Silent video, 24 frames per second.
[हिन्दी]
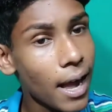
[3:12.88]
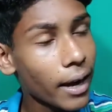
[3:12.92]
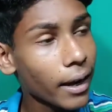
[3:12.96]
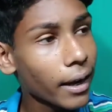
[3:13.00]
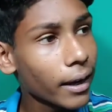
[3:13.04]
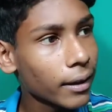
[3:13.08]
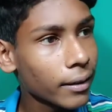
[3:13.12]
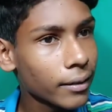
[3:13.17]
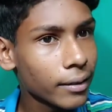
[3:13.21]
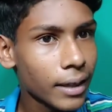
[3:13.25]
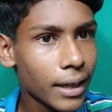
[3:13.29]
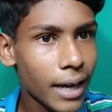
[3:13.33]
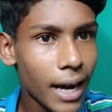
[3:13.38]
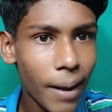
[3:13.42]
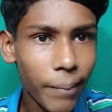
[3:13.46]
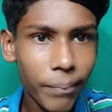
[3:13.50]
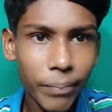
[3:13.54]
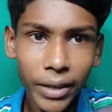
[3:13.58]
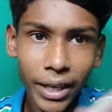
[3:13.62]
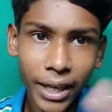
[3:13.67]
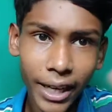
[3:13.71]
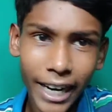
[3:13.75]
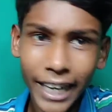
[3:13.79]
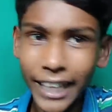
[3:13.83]
अगर
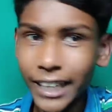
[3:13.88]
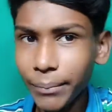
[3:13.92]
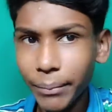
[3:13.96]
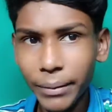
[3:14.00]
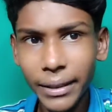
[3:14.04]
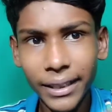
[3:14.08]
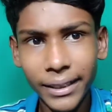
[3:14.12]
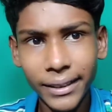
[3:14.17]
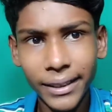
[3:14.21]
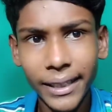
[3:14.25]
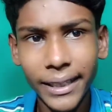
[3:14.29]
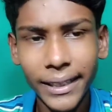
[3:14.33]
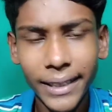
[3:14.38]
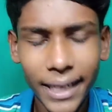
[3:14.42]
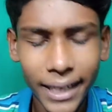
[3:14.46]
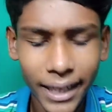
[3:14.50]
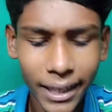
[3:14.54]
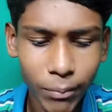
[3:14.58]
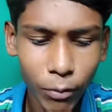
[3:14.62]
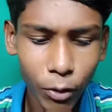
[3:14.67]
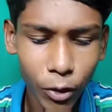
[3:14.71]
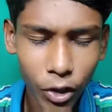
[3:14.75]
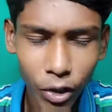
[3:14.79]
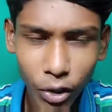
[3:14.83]
आपने लाइट में ले
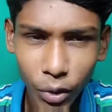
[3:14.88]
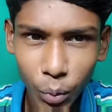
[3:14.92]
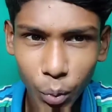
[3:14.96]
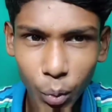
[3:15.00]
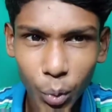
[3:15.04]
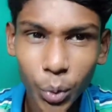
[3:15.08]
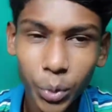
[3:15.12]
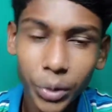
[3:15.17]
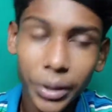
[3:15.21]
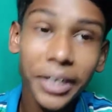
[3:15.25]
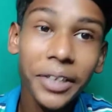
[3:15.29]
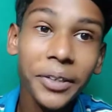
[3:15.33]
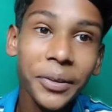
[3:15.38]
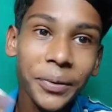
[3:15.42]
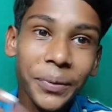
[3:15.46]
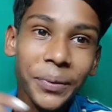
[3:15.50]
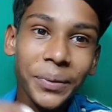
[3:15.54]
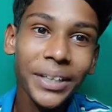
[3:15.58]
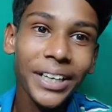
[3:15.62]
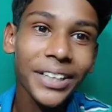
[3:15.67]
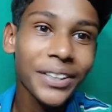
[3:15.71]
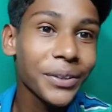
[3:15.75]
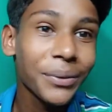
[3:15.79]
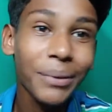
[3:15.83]
जाके मोटर को दोनों तरफ
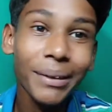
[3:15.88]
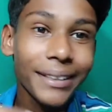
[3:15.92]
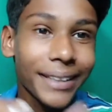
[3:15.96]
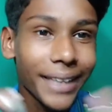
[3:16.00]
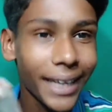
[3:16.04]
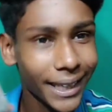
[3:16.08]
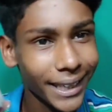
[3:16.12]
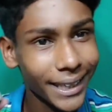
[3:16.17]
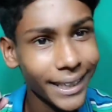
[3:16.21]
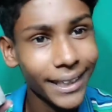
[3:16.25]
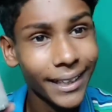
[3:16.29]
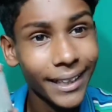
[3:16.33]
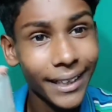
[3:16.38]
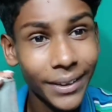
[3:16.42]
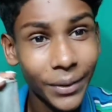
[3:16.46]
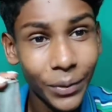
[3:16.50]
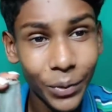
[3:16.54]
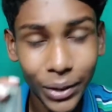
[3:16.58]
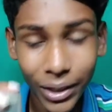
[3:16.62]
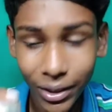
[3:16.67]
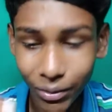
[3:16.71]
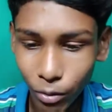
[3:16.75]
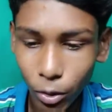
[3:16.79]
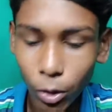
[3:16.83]
ठोक देख तो भाई दगेगा नहीं
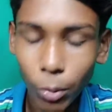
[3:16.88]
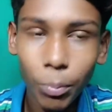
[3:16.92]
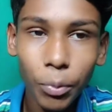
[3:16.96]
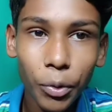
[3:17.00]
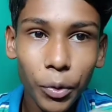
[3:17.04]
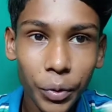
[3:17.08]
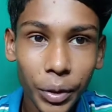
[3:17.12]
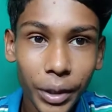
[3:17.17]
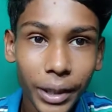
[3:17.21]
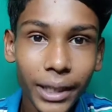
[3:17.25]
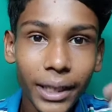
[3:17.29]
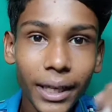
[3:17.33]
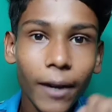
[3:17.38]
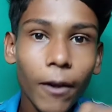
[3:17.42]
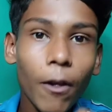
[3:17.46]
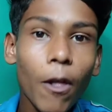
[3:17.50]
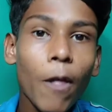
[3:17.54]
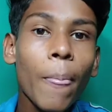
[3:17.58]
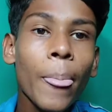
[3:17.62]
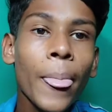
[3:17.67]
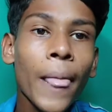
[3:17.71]
तो क्या वो आपको देखेगा